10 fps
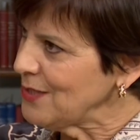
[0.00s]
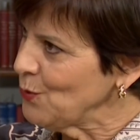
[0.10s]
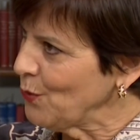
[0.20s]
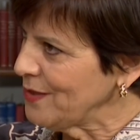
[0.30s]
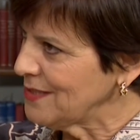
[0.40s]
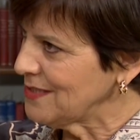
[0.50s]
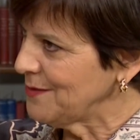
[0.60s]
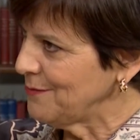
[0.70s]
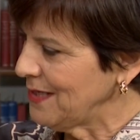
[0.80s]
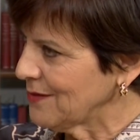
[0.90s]
o
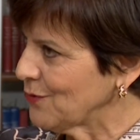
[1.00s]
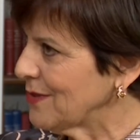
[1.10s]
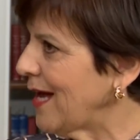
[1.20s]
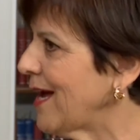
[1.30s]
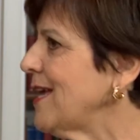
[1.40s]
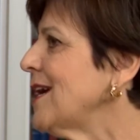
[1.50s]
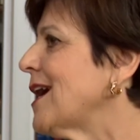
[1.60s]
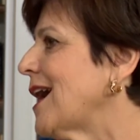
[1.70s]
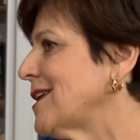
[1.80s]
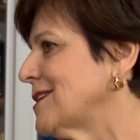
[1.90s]
conhecimento da
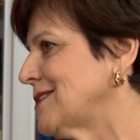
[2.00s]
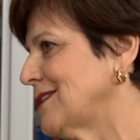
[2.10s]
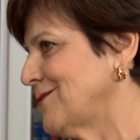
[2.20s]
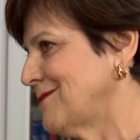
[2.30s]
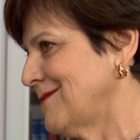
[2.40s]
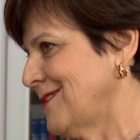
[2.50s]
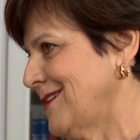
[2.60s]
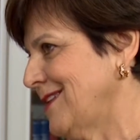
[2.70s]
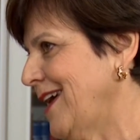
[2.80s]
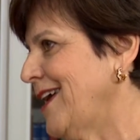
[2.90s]
reencarnação
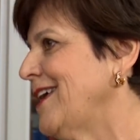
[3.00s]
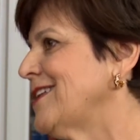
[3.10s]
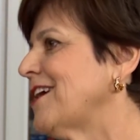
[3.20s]
né, e na